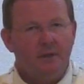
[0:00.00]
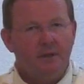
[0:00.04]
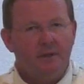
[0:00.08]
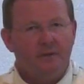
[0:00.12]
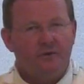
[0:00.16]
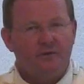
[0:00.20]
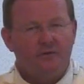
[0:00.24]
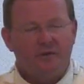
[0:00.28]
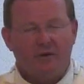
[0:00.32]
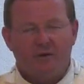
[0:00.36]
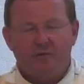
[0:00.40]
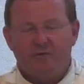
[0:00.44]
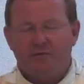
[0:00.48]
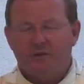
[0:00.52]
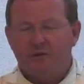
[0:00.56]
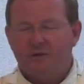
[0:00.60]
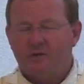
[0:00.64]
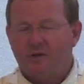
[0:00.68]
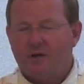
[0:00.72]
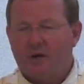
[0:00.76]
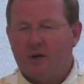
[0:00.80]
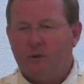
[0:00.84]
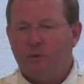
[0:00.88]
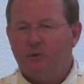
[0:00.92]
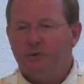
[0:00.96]
Sein
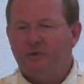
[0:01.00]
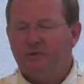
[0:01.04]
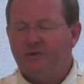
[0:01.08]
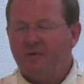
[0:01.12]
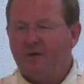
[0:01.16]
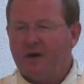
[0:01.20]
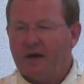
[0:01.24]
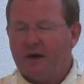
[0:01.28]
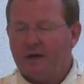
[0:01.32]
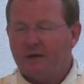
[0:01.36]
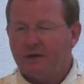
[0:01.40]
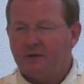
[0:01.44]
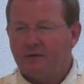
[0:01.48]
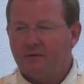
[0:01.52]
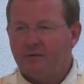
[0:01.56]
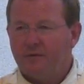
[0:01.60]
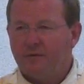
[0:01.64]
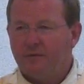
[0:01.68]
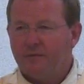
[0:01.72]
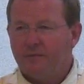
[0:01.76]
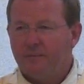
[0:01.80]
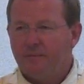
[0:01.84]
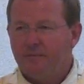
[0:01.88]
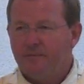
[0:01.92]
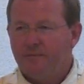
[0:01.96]
Vertrauensakt
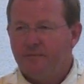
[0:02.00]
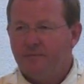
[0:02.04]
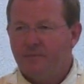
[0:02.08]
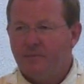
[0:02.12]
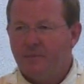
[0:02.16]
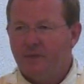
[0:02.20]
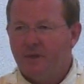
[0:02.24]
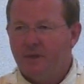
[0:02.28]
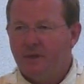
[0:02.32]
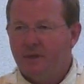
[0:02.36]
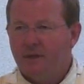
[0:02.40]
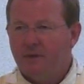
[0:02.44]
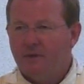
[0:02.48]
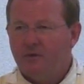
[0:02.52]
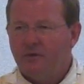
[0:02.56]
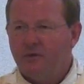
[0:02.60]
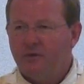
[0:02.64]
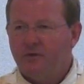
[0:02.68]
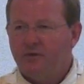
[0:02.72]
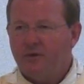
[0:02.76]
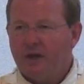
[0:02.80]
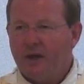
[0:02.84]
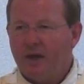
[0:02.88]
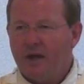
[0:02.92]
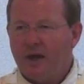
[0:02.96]

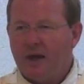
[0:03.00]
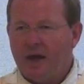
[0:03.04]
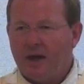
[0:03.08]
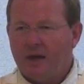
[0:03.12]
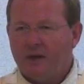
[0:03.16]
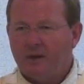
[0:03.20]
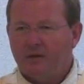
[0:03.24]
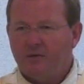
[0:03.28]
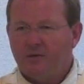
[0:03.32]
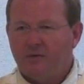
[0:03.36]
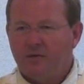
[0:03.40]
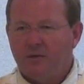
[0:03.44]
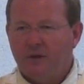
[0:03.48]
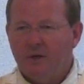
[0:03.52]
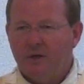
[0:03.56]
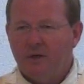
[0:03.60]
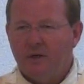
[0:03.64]
ist ein Akt,